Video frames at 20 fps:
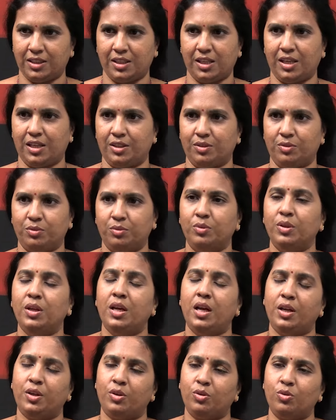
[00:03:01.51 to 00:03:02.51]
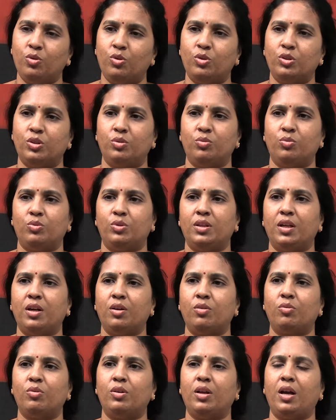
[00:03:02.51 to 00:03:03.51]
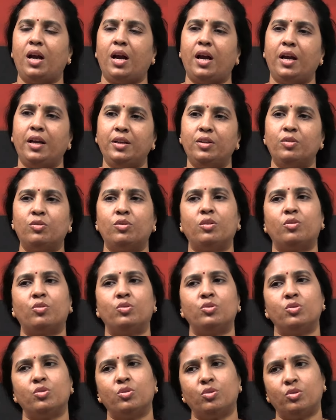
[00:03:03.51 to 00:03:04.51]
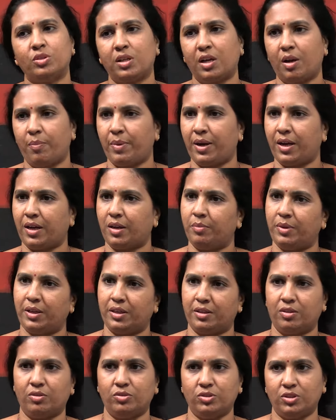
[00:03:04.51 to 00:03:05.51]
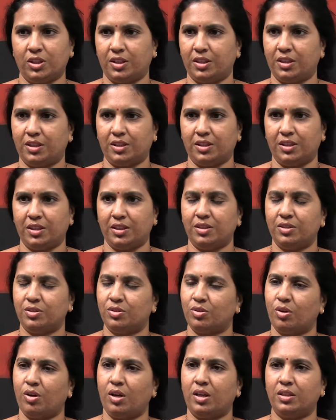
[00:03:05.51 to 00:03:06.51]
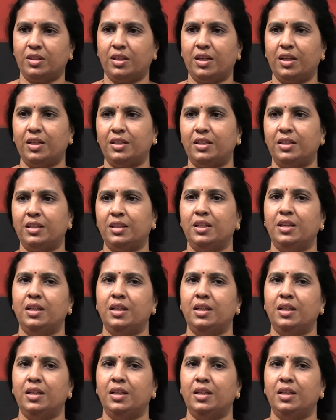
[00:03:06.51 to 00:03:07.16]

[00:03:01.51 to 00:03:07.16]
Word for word: ఇది లేదు ఇంకోటి ఉన్నా కూడా ఆయన్ని కూడా కొన్ని రోజులుగా పక్కన పెట్టడం జరిగింది సో అందుకని